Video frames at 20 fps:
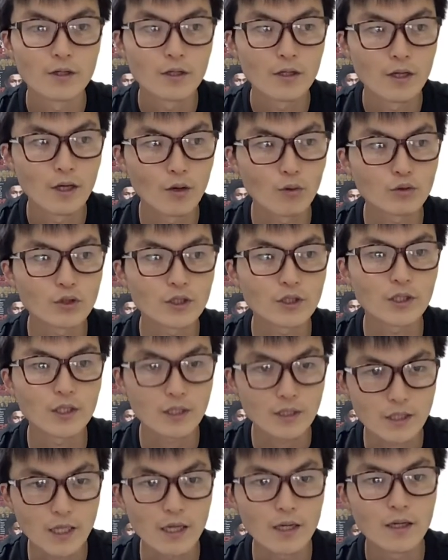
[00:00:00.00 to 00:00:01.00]
えー、本日はで
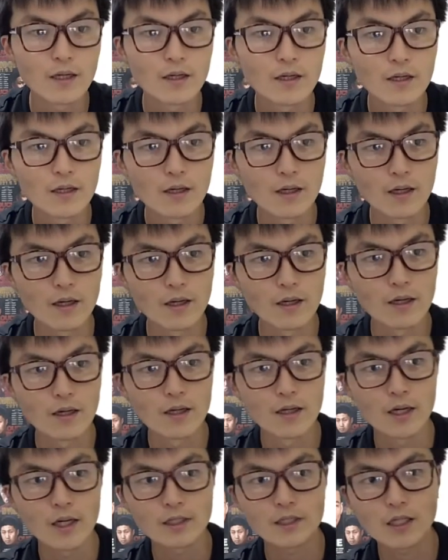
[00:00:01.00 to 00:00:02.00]
すね、
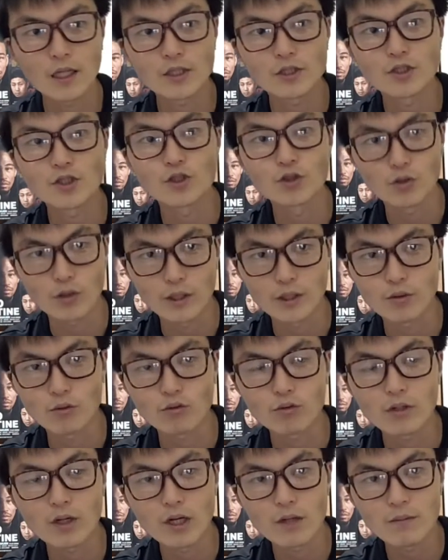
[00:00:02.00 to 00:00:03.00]
えー、8月14日に
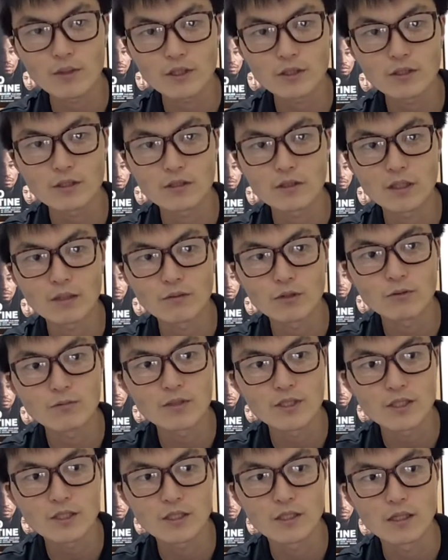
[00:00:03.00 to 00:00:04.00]
行われます
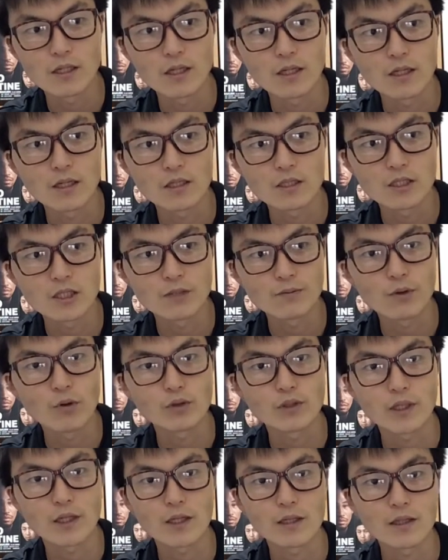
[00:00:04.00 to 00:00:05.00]
WBC、えー、シルバー王
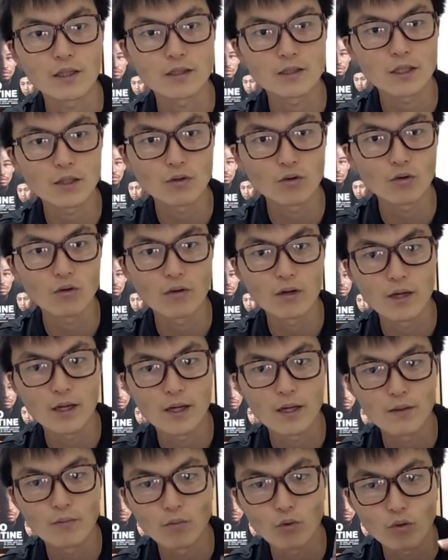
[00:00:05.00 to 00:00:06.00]
座決定戦の、
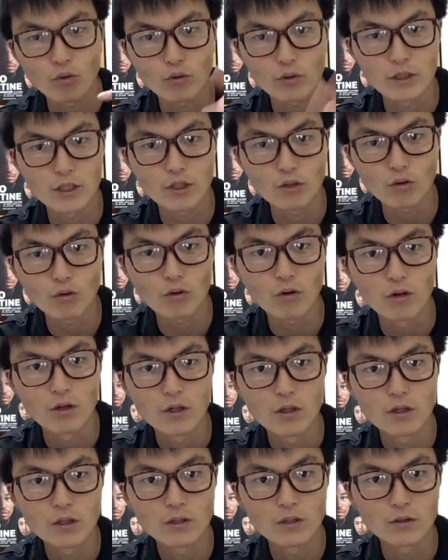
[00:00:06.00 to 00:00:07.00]
えー、モーロニーと
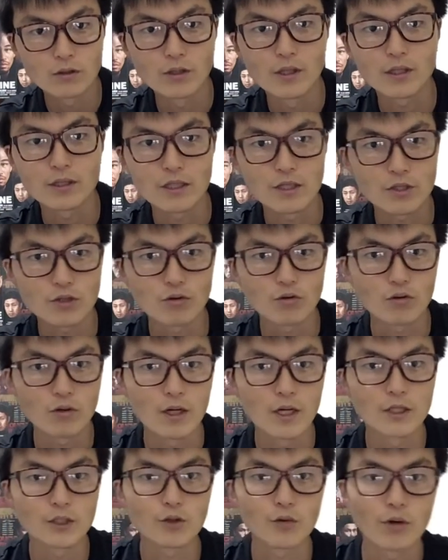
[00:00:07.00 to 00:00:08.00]
グリア選手の、えー、
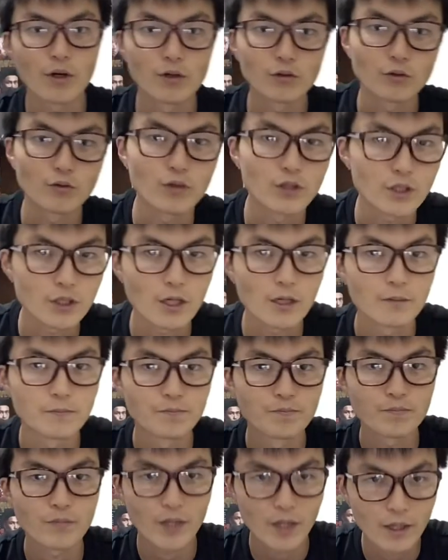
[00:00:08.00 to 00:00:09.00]
紹介予想でし
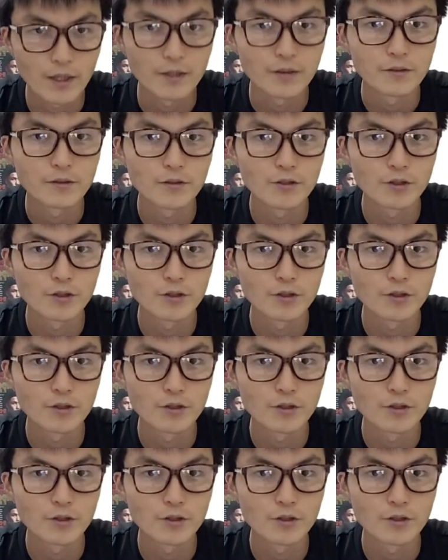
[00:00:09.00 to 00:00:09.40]
た。はい。